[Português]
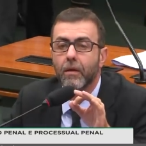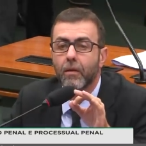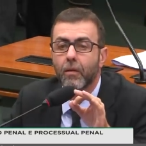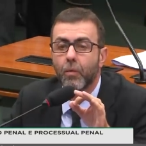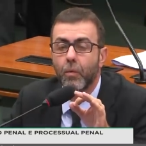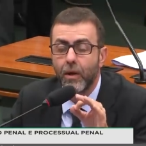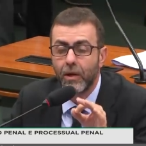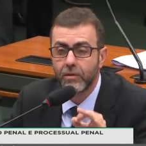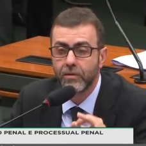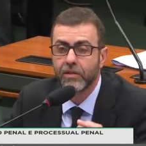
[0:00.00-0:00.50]

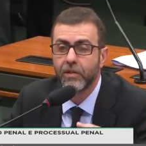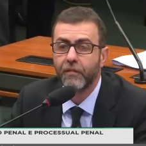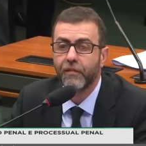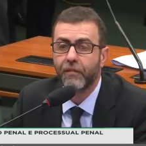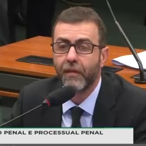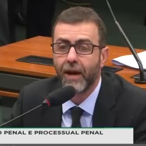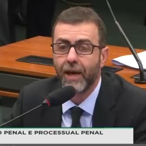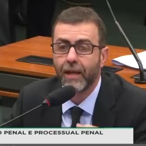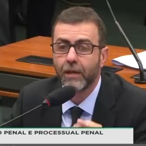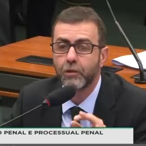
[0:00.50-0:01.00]
quando se
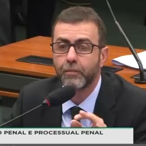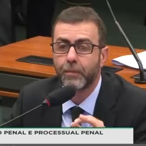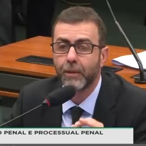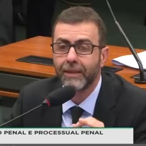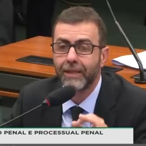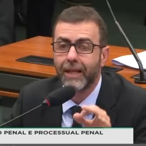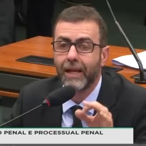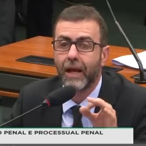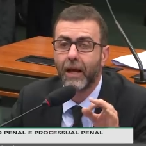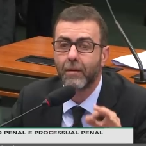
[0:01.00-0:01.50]
fala de
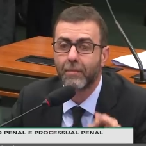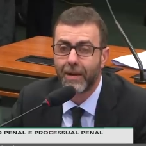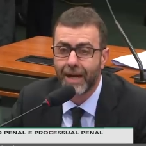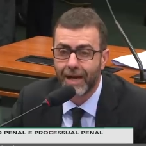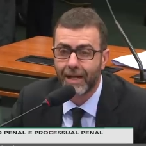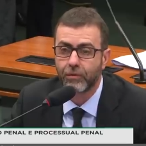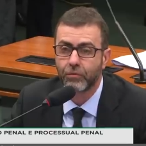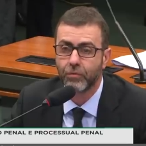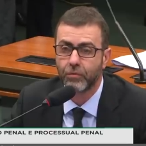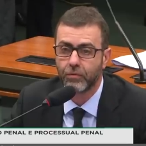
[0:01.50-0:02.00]
poder
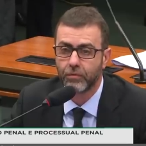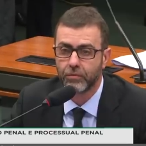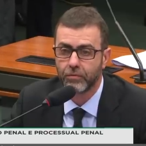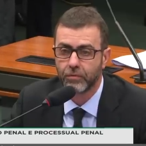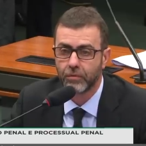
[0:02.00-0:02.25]
armado,